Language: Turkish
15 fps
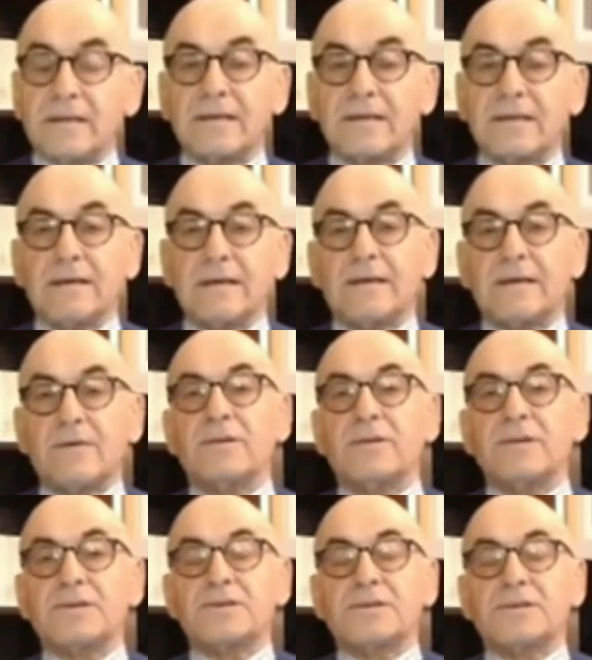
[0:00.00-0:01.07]
gene
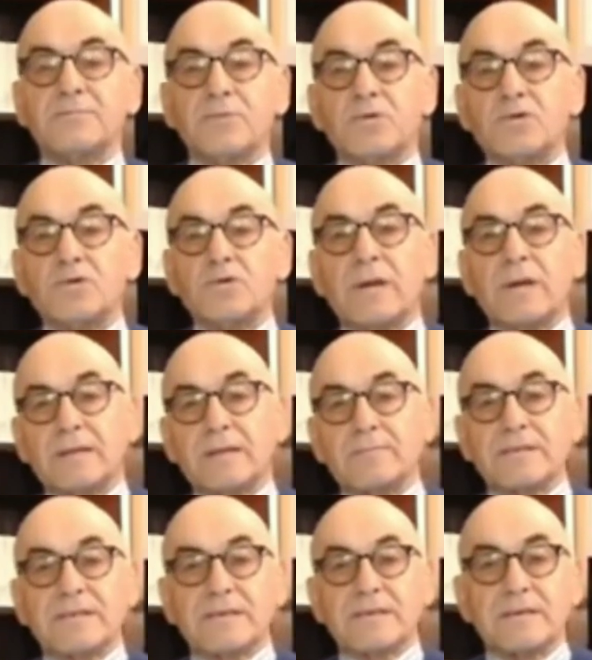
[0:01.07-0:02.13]
öne çıkıp 3 gol
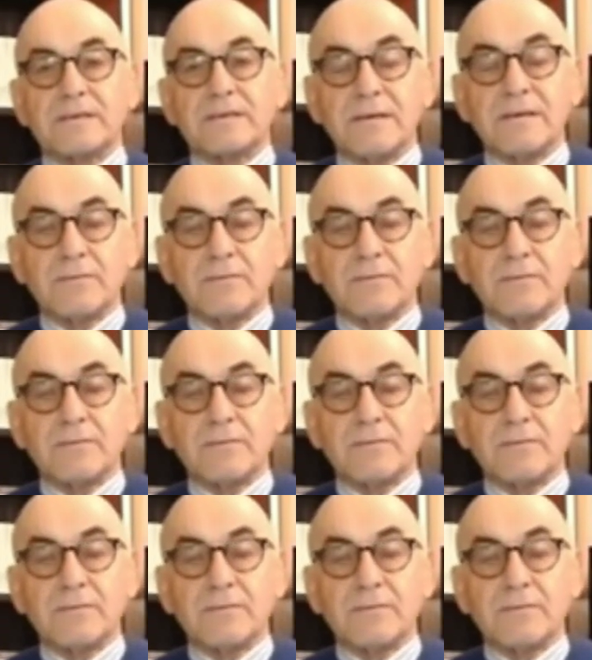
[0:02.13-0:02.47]
atması.